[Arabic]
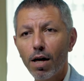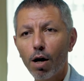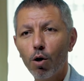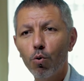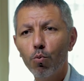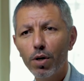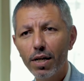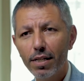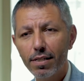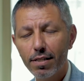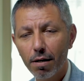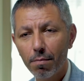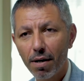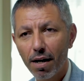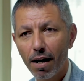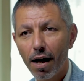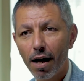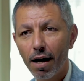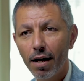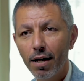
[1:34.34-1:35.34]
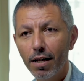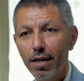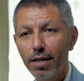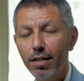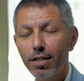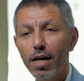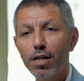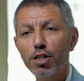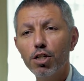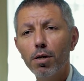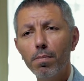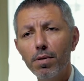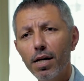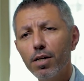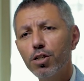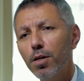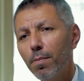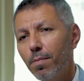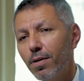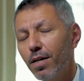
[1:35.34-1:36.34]
تقويه المراه يجب
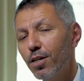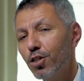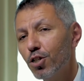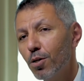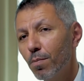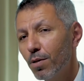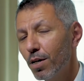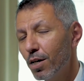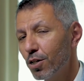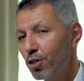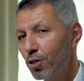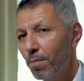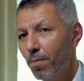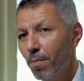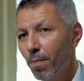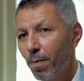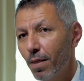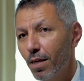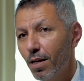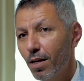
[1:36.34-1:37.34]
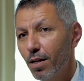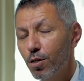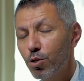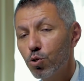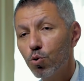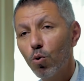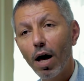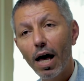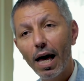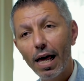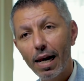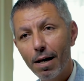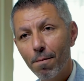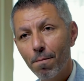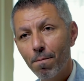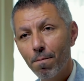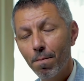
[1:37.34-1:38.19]
يجب يجب يجب سؤال